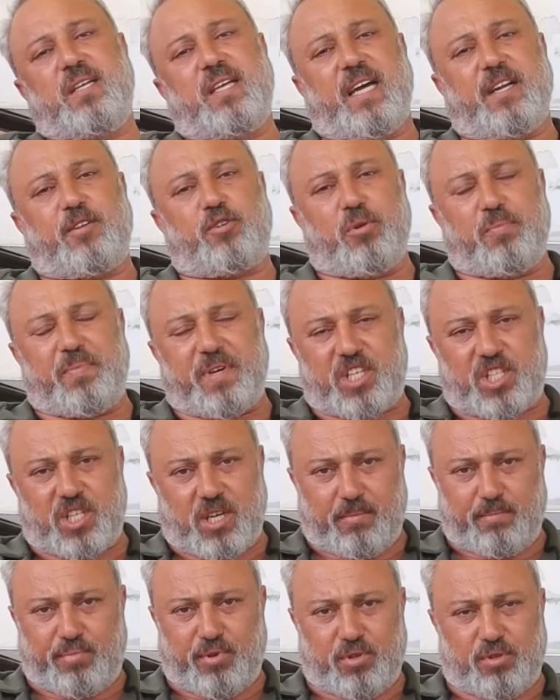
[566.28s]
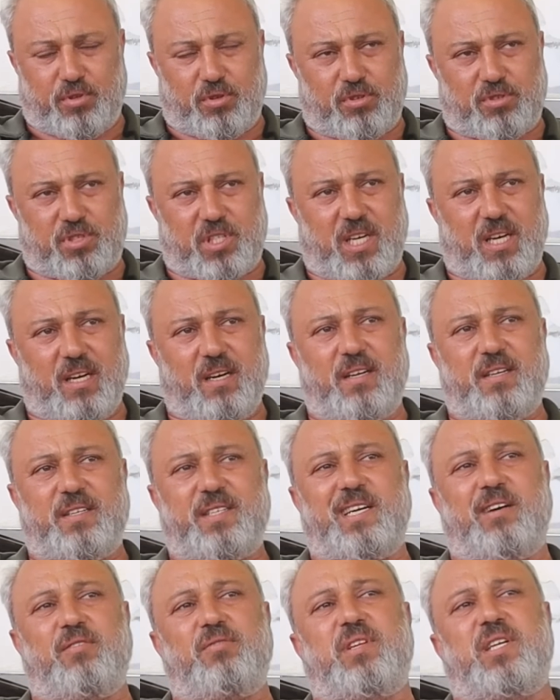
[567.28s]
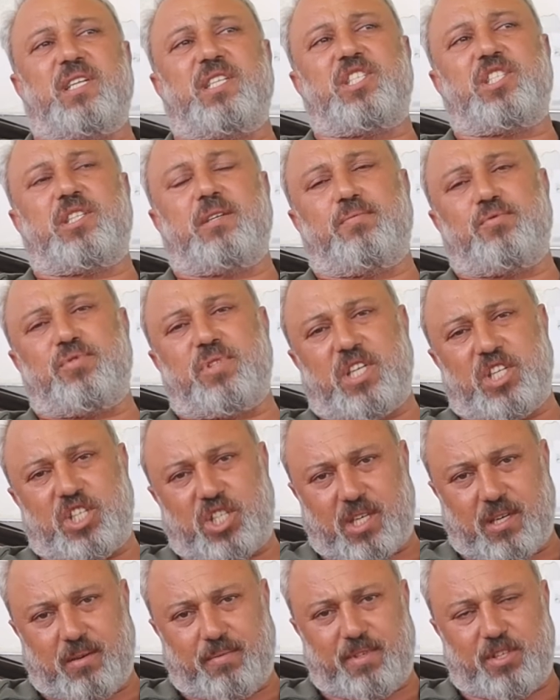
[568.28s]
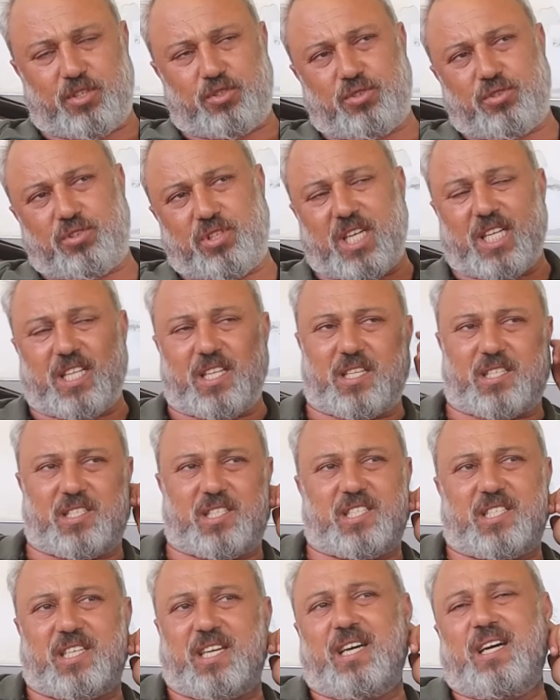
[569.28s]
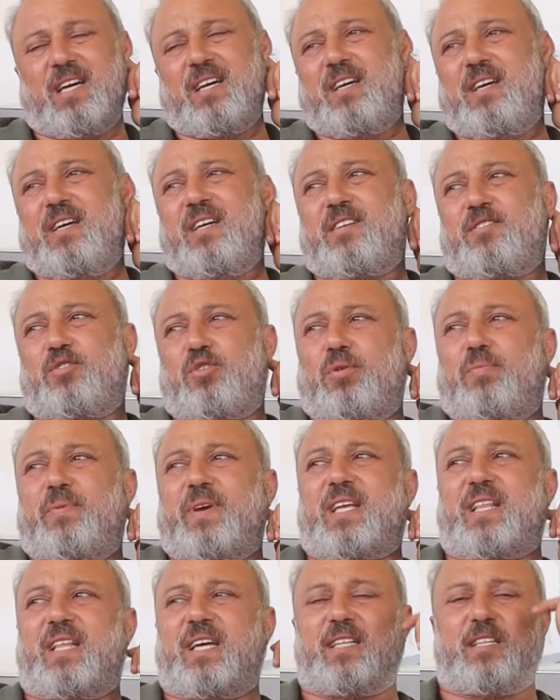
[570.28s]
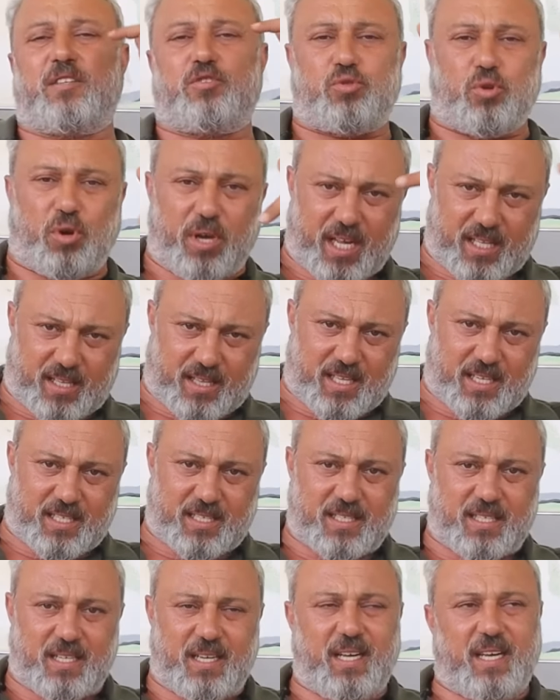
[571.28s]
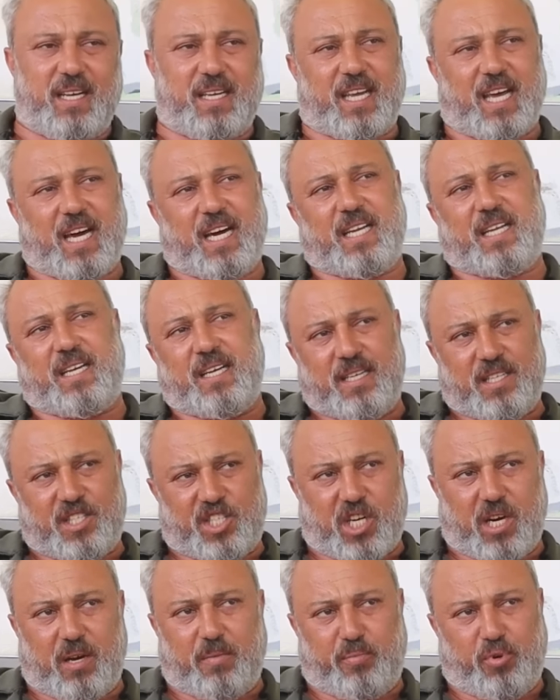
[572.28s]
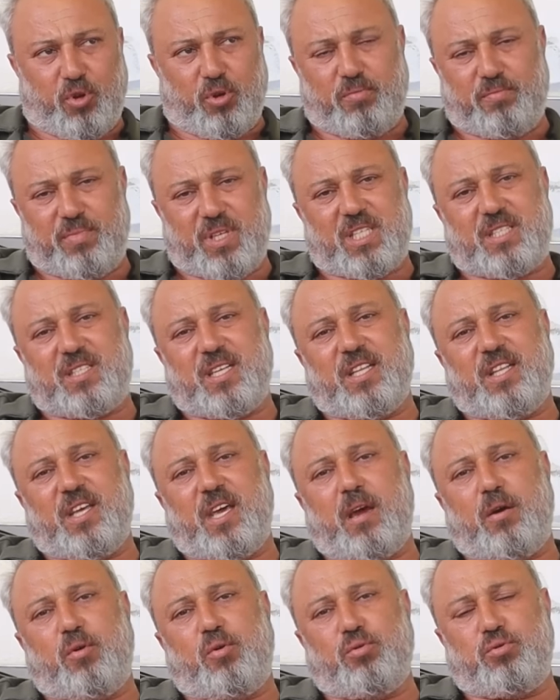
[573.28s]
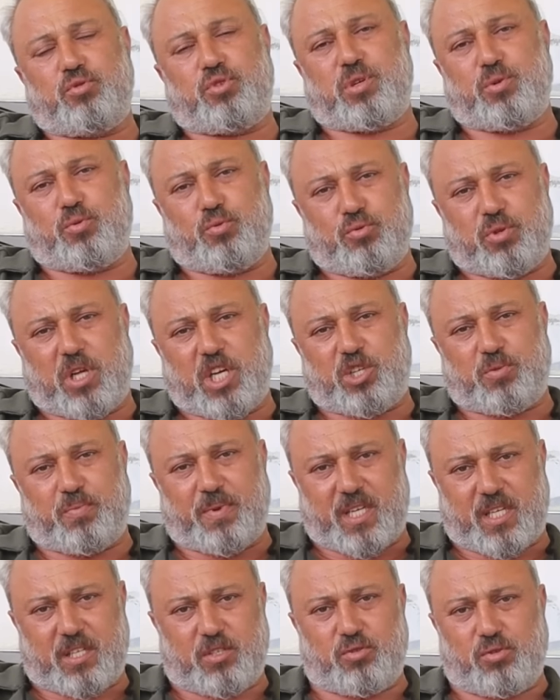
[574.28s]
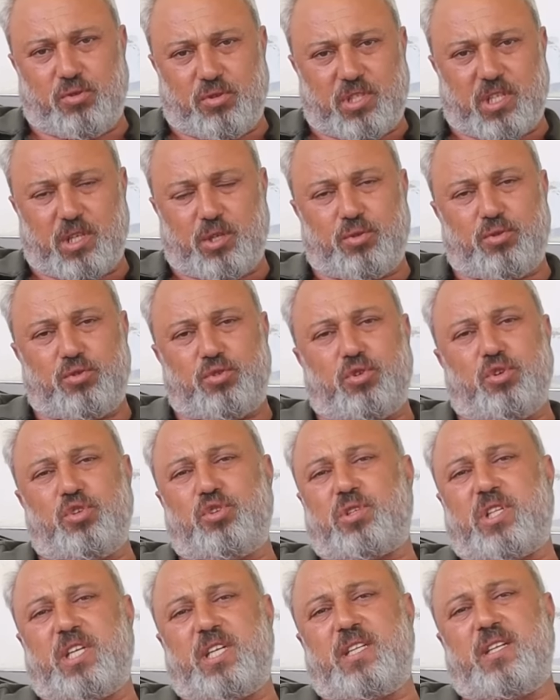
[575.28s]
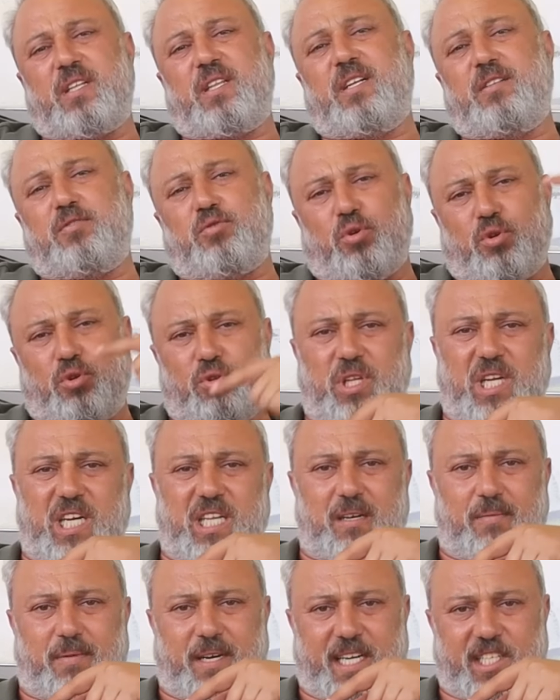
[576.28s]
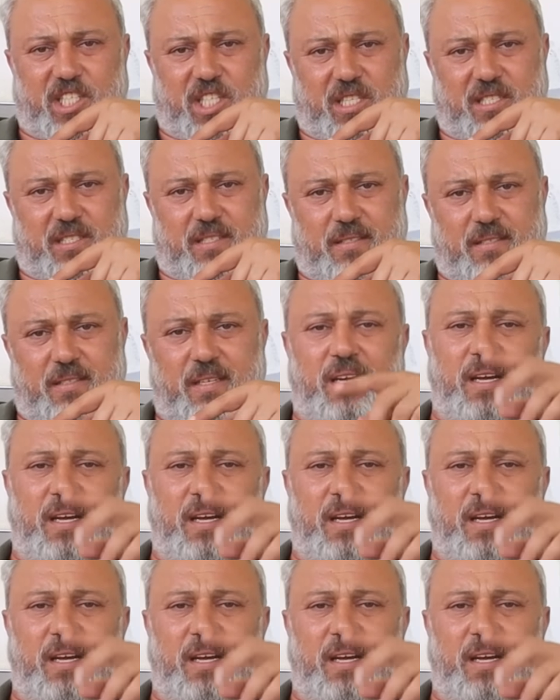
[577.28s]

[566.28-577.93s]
Yani köpek şampiyon da olsa yavruların içinde bunlar çıkabilir. Çünkü ne dedik size? Köpeklerde soy atlar. Yani şampiyon bir dedeye oluş, ulaşmak istiyorsan onun çocuklarına değil torunlarına bakacaksın.